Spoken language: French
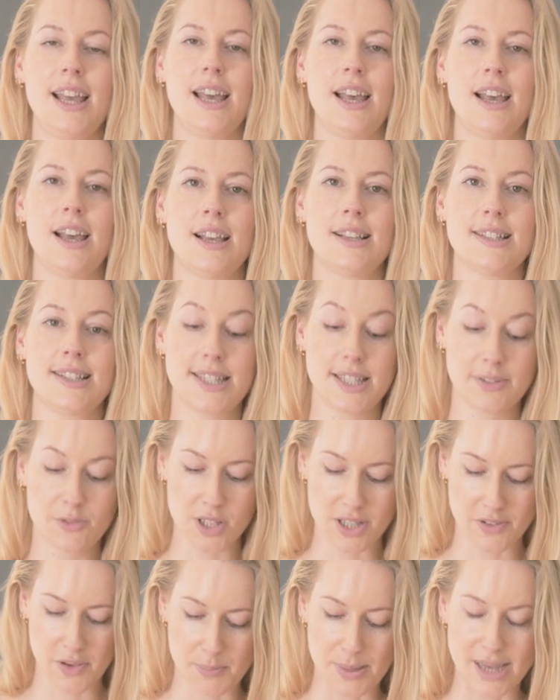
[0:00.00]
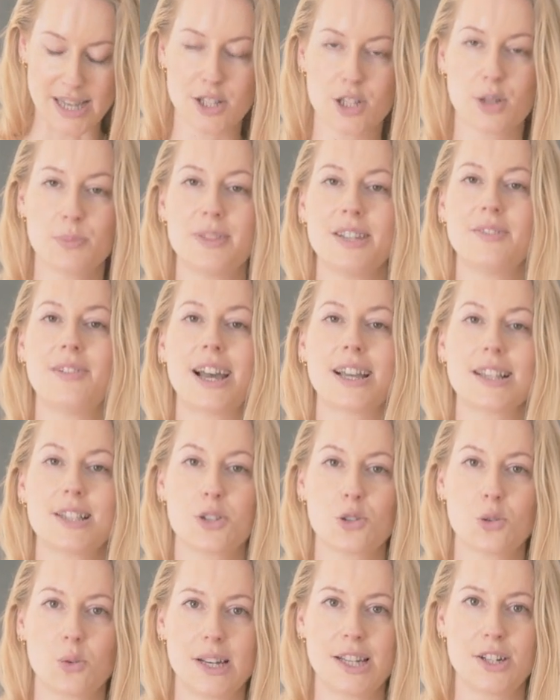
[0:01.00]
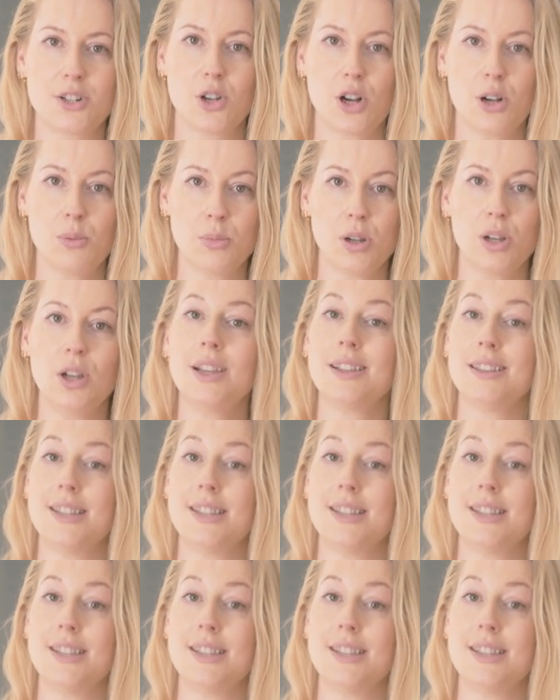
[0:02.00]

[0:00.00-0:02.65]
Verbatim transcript: Euh, si vous avez par exemple des varices sur les jambes,